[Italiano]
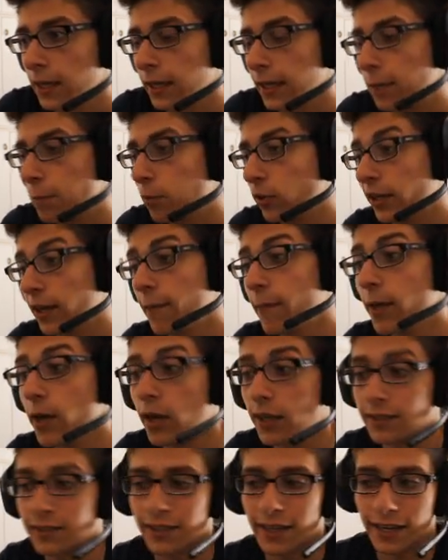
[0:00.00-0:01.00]
che
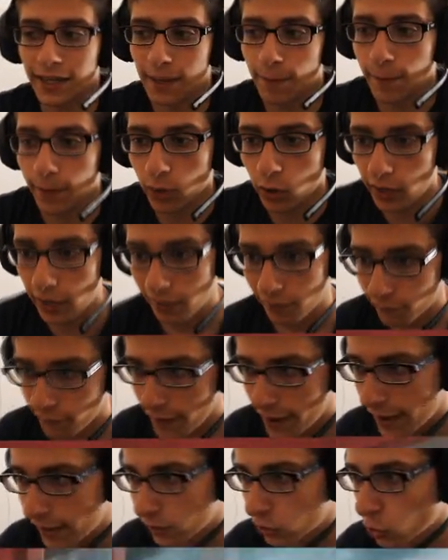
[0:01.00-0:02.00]
potrebbero essere anche parole al
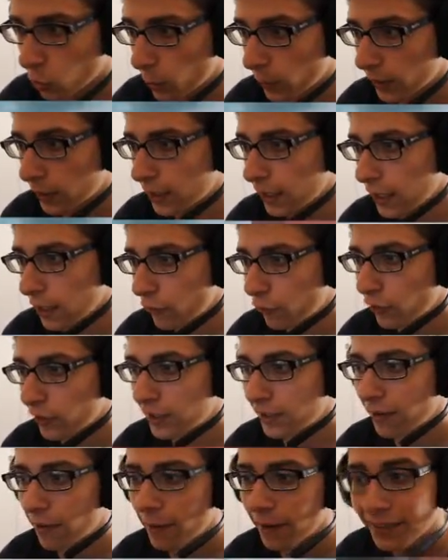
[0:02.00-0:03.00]
vento perché
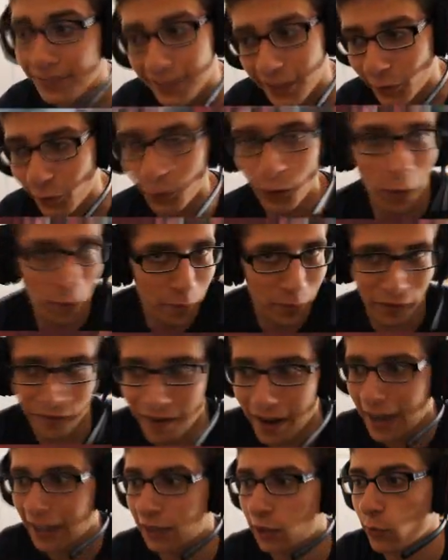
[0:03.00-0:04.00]
effettivamente non l'ho
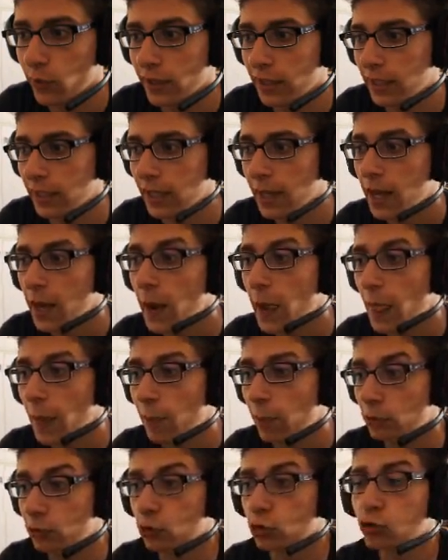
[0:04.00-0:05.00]
provato, quindi
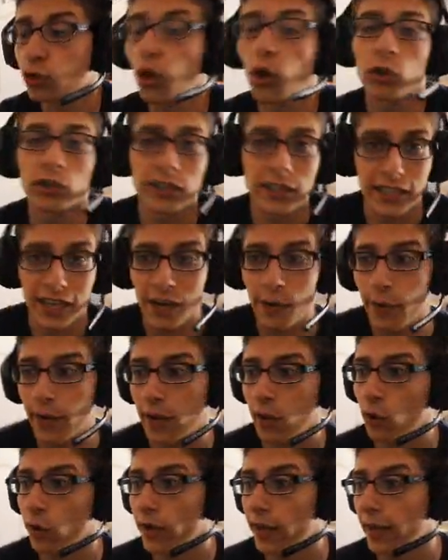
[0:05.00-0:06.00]
posso solo dire
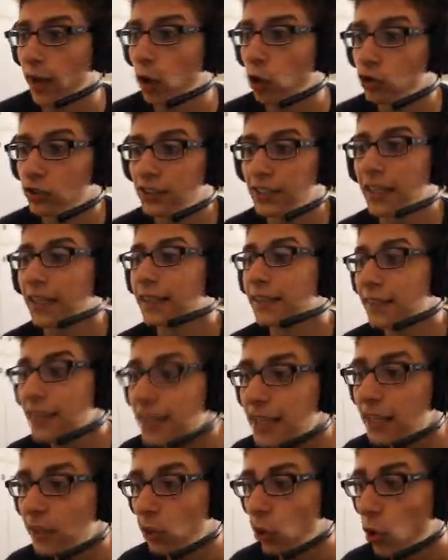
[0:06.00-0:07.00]
quello che ho
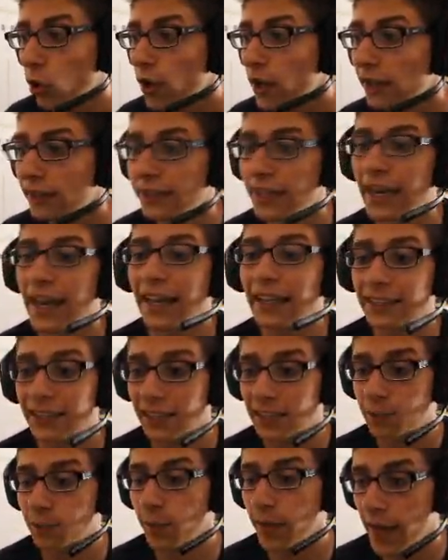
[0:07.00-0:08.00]
sentito dalle
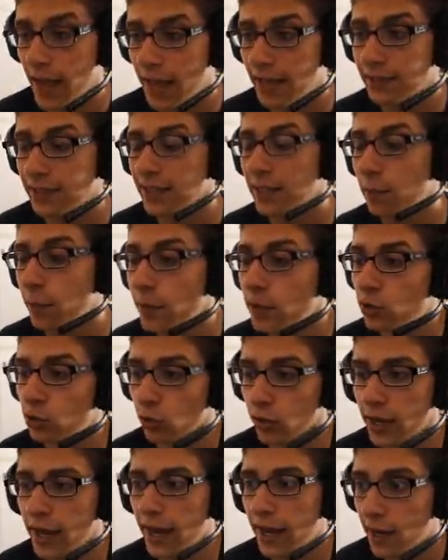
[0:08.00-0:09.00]
altre esperienze di
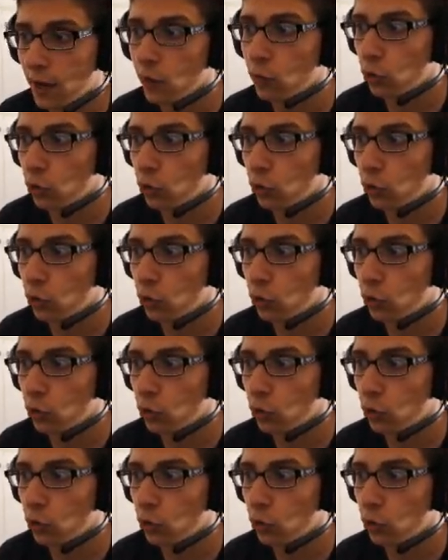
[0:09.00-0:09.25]
persone che hanno